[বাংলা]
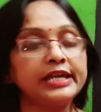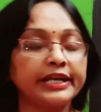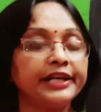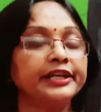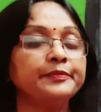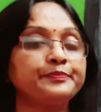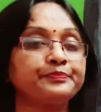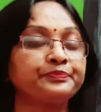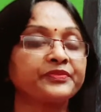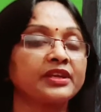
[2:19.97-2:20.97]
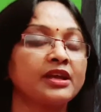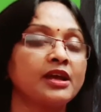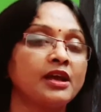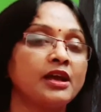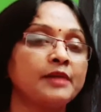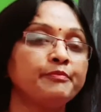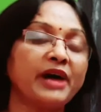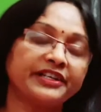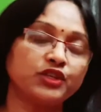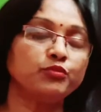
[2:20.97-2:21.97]
এখানে
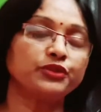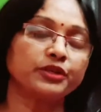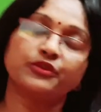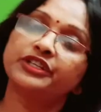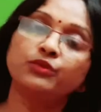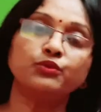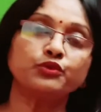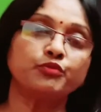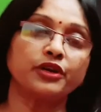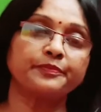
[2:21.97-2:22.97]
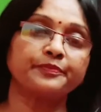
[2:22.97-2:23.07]
মাটিও মোটামুটি উর্বর